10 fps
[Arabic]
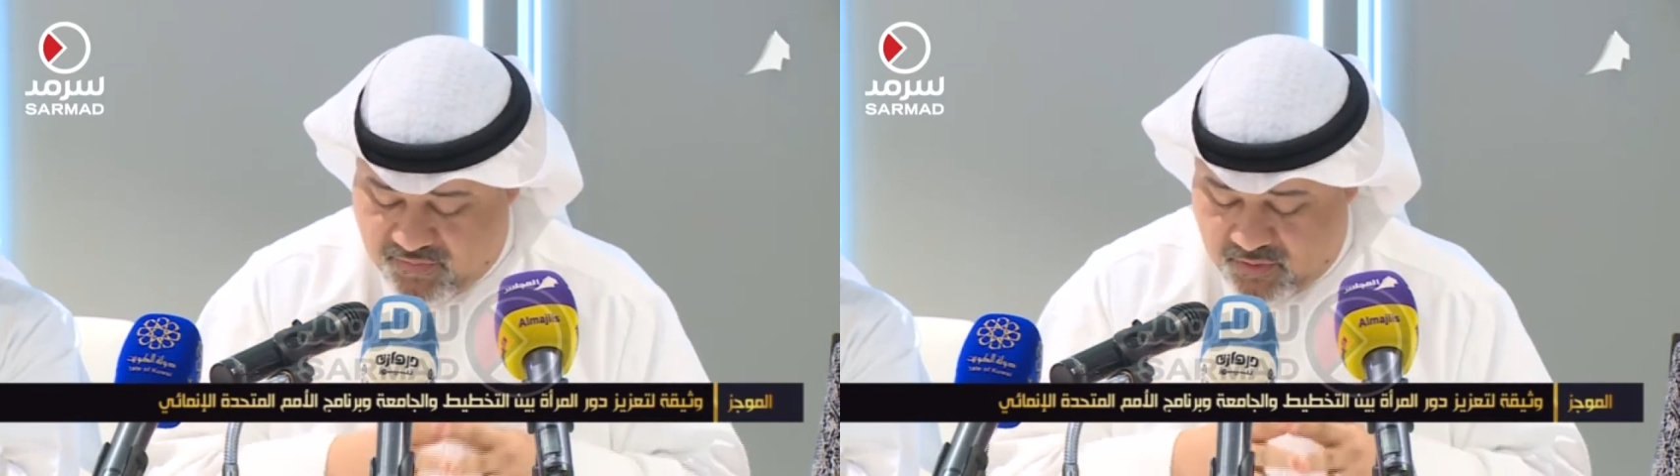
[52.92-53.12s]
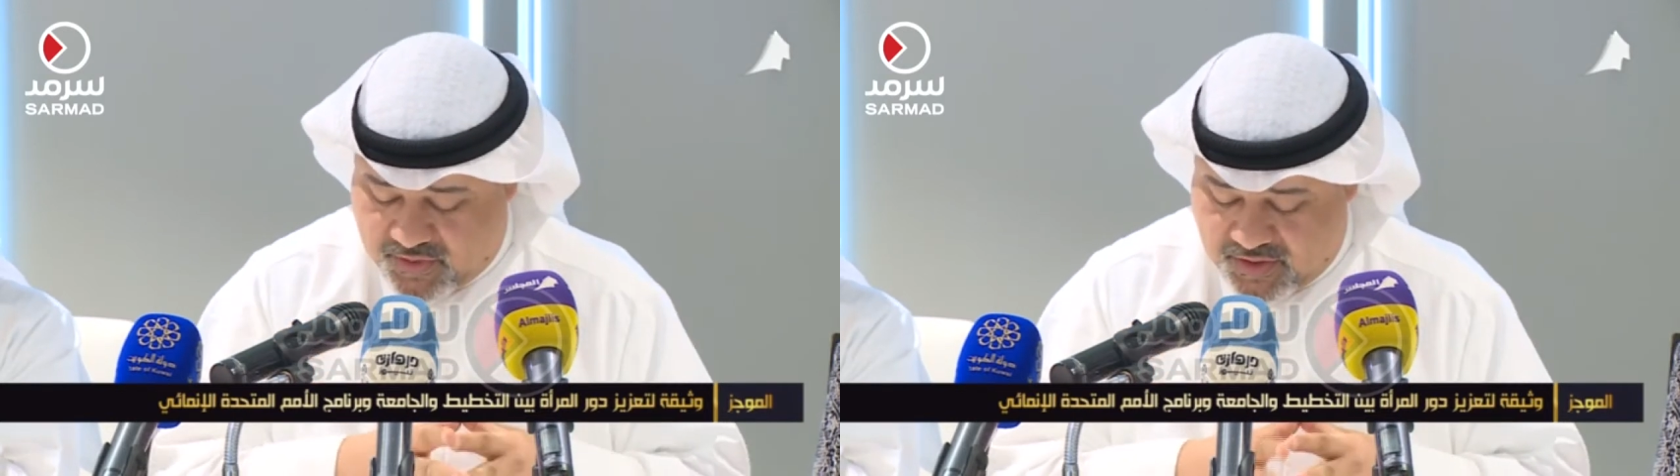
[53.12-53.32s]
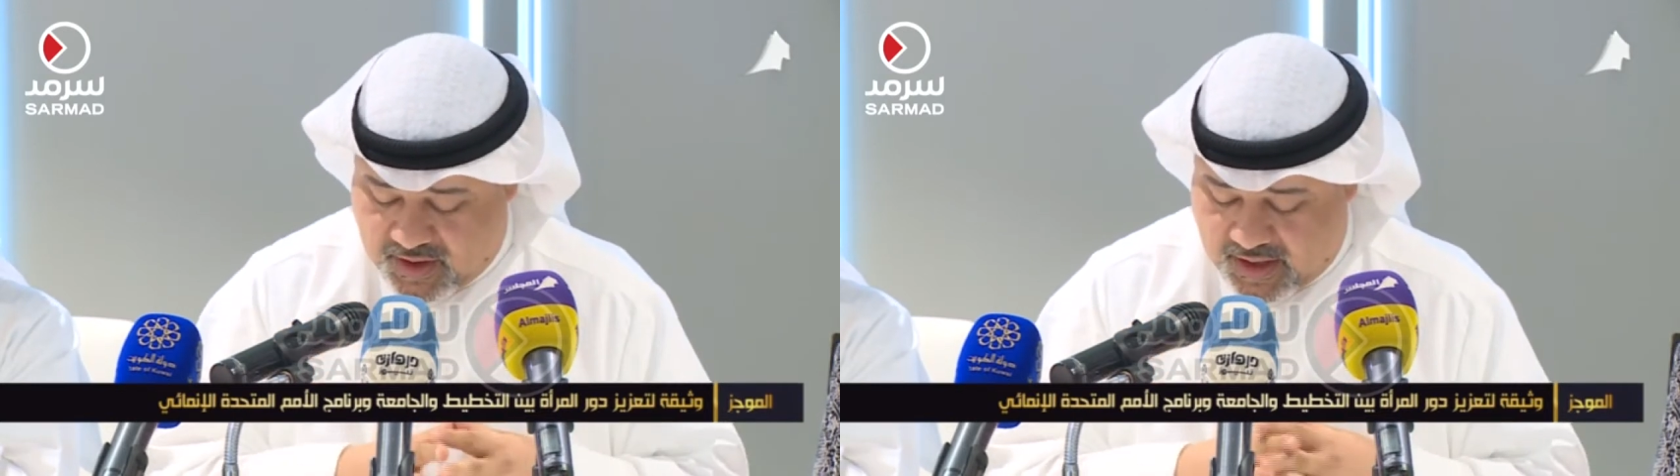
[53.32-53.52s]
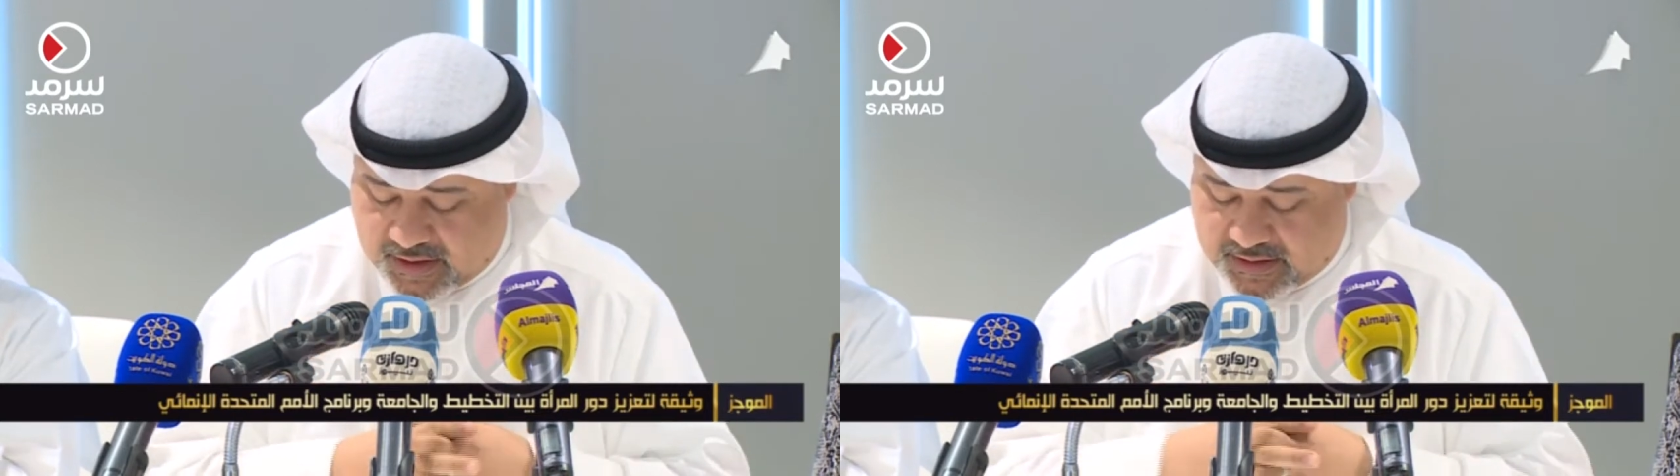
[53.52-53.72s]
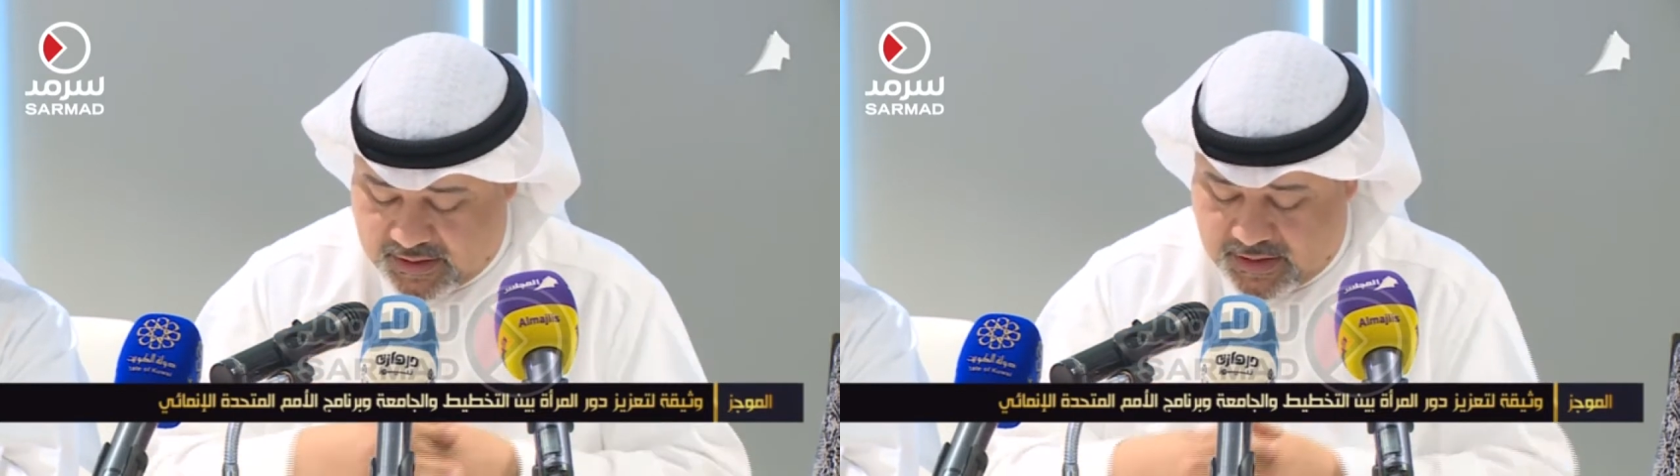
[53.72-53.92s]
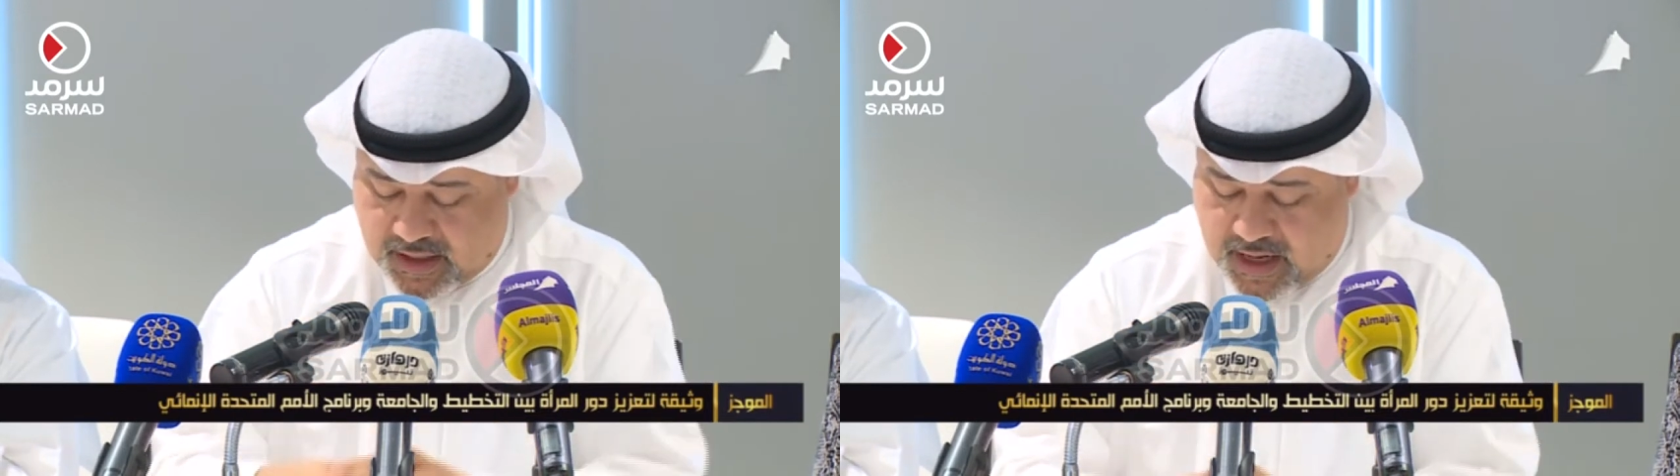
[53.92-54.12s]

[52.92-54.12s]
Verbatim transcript: في الوثيقة أيضا